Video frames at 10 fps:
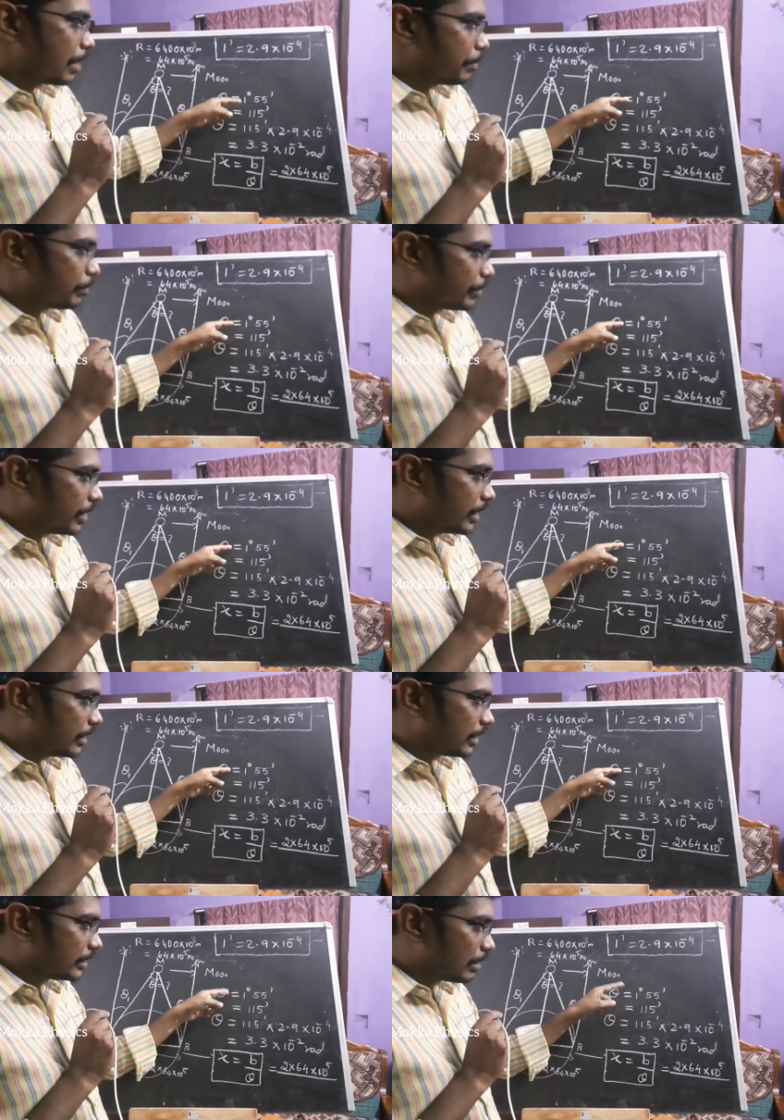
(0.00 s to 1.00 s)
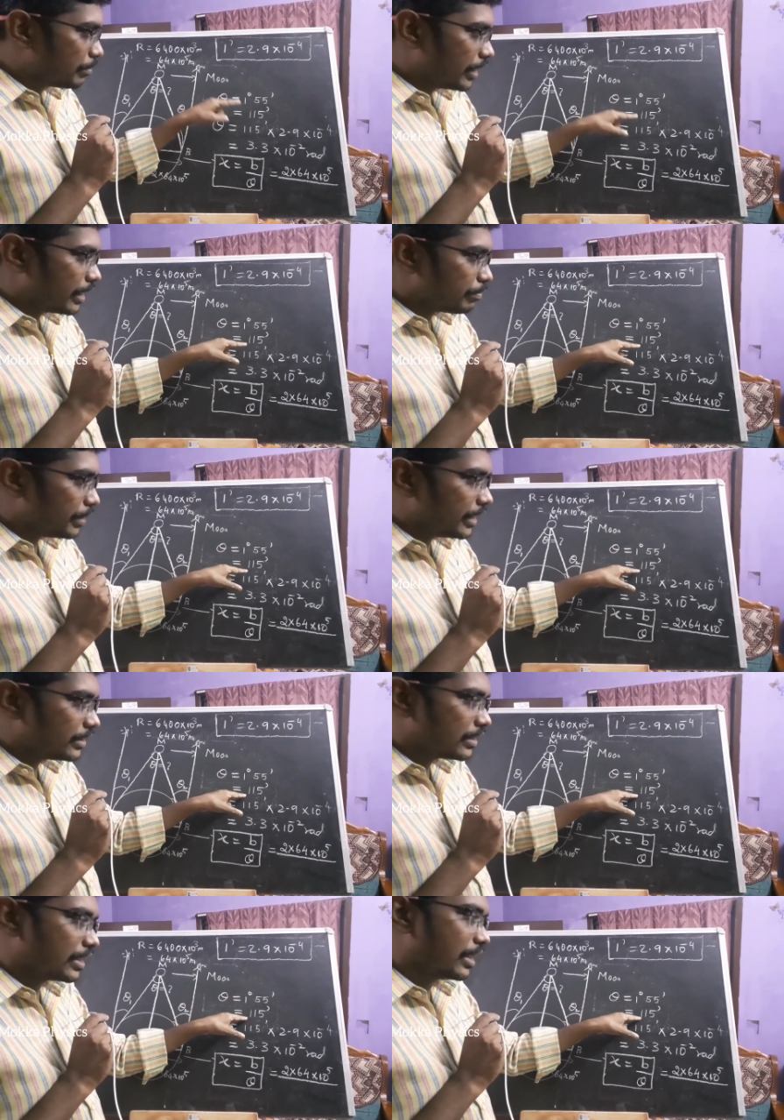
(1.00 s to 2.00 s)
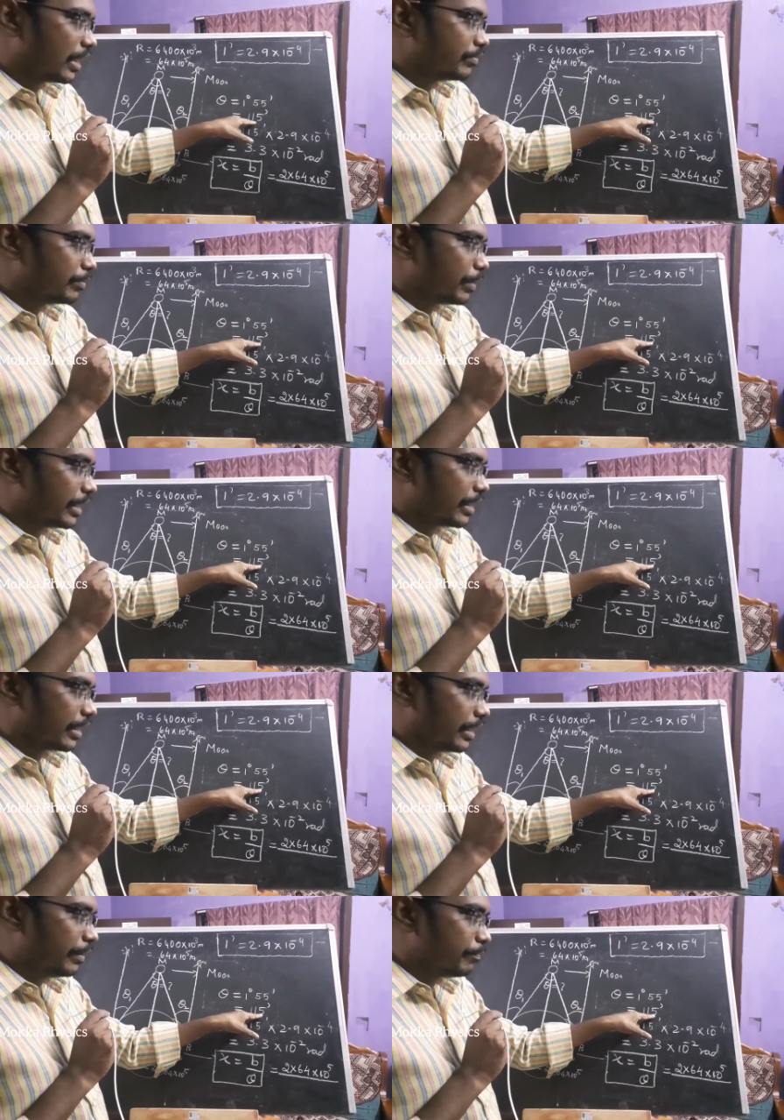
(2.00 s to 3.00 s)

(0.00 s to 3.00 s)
அப்போ முதல்ல இந்த சம்மை நீங்கள் மினிட்ஸுக்கு கன்வெர்ட் பண்ணிக்காங்க